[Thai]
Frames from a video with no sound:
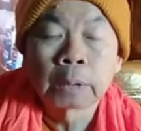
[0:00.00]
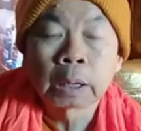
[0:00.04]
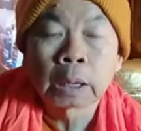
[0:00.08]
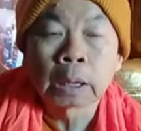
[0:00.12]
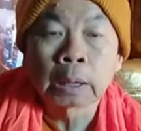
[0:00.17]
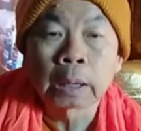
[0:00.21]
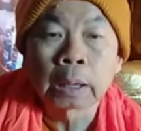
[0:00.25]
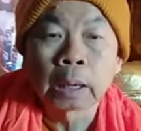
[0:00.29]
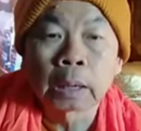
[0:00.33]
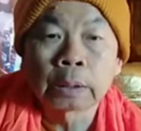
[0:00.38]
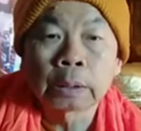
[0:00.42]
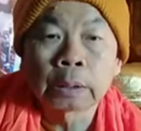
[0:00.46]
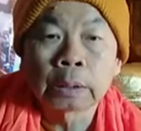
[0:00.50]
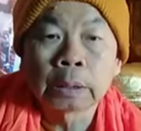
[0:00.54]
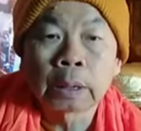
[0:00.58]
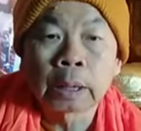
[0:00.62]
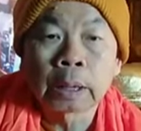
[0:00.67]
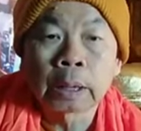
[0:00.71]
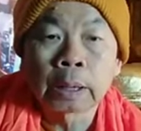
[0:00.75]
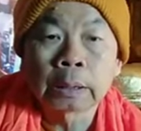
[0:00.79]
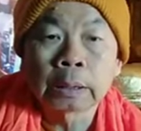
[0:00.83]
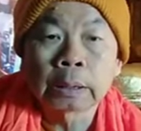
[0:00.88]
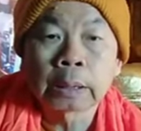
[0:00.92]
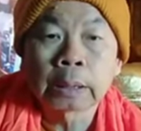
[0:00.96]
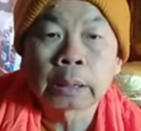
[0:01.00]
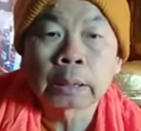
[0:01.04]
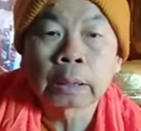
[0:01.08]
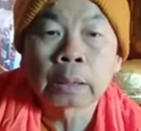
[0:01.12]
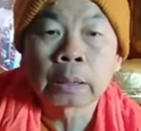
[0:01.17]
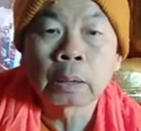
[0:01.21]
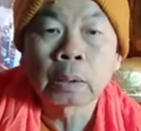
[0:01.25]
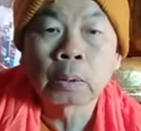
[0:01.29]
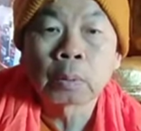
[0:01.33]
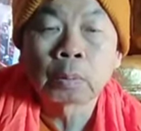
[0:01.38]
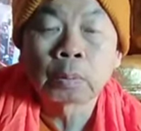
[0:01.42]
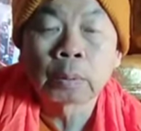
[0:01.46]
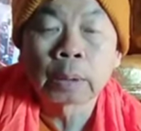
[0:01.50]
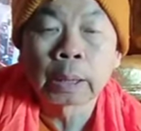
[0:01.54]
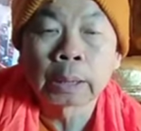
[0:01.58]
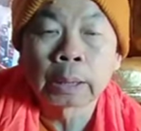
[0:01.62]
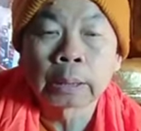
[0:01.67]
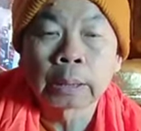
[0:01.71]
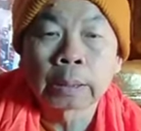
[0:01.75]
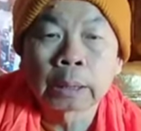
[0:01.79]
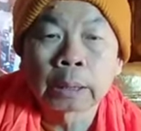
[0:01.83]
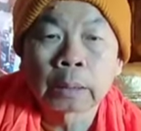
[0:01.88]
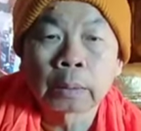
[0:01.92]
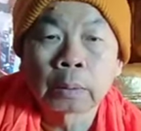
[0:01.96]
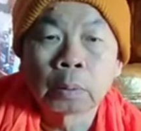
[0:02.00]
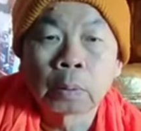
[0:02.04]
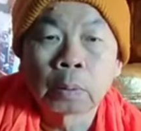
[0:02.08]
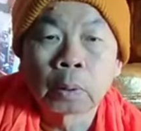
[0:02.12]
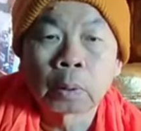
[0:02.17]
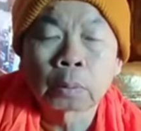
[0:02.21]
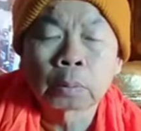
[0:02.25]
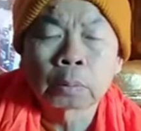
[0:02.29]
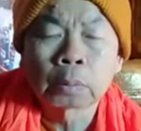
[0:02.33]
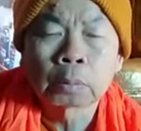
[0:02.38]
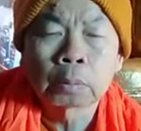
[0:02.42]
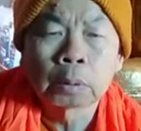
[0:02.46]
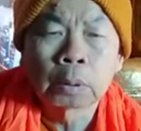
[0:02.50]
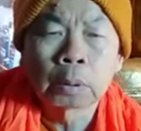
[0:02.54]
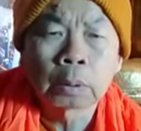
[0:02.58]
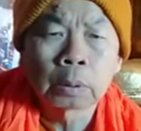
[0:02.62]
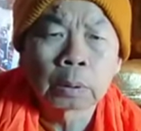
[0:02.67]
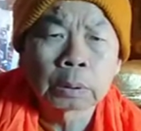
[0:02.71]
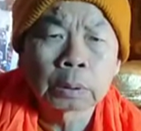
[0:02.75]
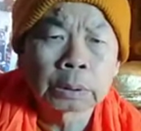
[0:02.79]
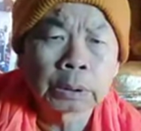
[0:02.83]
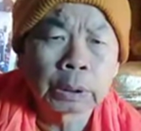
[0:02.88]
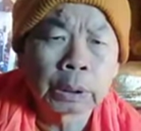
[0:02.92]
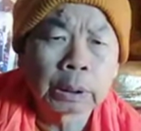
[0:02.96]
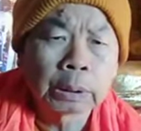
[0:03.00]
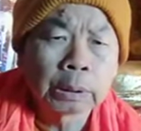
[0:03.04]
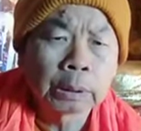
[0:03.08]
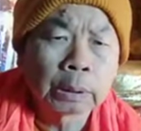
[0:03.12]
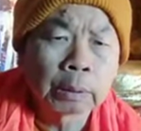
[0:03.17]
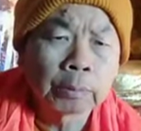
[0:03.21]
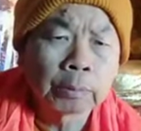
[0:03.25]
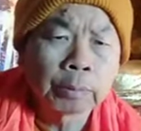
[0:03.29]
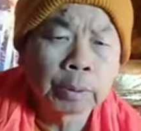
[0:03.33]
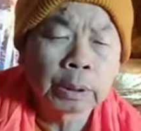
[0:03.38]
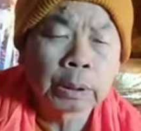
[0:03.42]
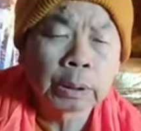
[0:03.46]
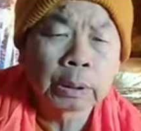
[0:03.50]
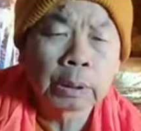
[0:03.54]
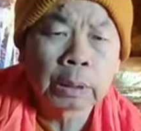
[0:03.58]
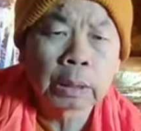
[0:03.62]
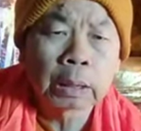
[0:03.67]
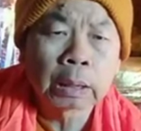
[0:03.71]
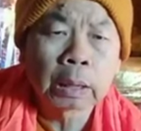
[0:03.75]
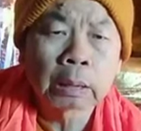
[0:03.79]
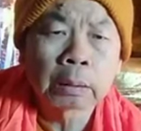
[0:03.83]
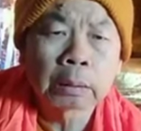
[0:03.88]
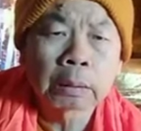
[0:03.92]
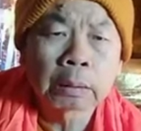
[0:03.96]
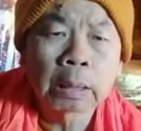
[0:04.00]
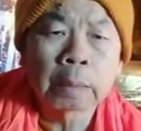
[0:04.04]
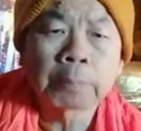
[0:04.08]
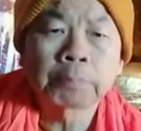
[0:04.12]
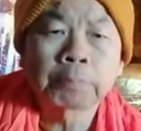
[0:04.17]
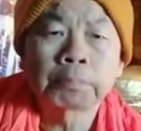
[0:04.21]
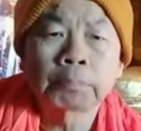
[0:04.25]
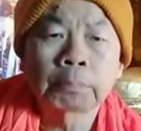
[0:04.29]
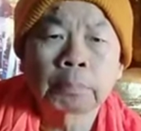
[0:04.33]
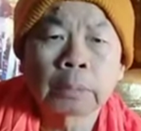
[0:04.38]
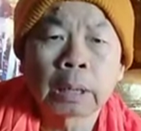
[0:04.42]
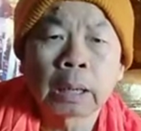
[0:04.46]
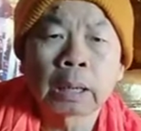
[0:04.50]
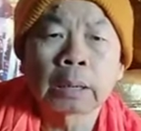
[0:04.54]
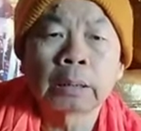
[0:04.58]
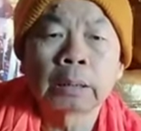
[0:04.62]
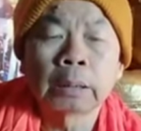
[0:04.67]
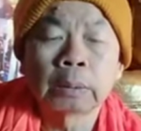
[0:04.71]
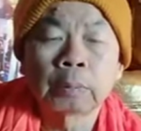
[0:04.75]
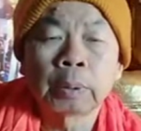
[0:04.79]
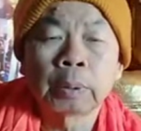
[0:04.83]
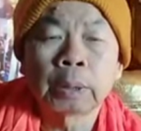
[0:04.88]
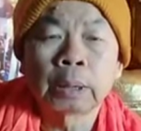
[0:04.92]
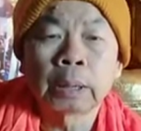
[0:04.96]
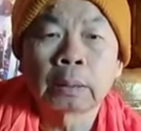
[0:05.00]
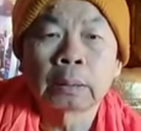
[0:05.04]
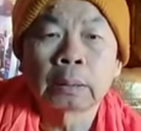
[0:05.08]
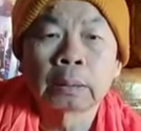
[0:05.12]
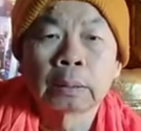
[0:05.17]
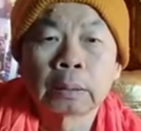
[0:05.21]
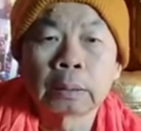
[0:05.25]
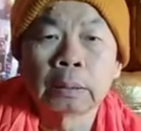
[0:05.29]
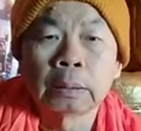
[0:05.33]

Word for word: ขณะที่หายใจเข้า หายใจออก แล้วก็ใช้ยังวิธีการนับได้อีกด้วยนะ